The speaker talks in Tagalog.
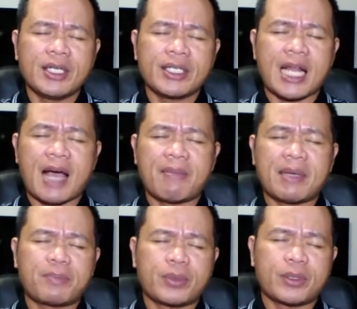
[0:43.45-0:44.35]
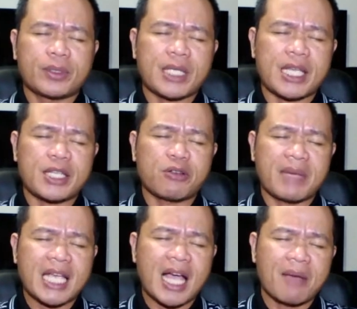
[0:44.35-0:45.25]
Salamat po sa inyong
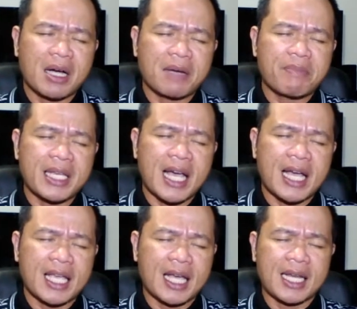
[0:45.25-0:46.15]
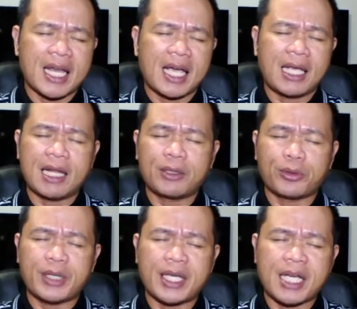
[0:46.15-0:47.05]
mayamang biyaya dahil
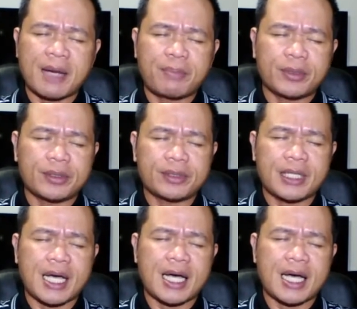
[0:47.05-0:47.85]
tunay nga po na